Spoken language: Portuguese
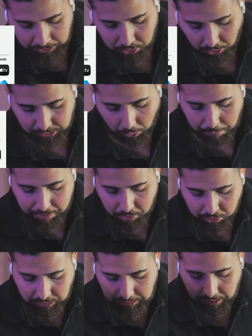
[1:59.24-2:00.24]
só tá o
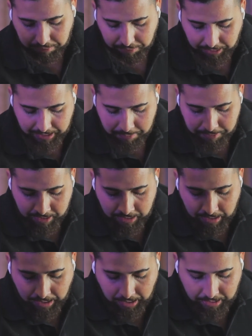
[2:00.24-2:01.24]
Music, TV,
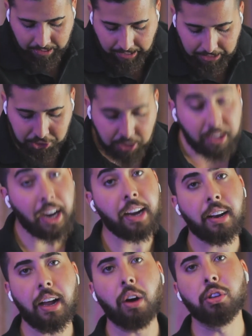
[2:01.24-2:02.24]
Arcade e
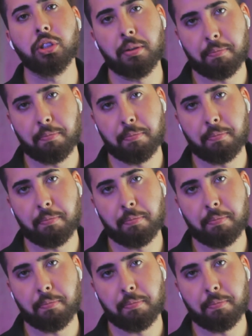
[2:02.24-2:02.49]
iCloud,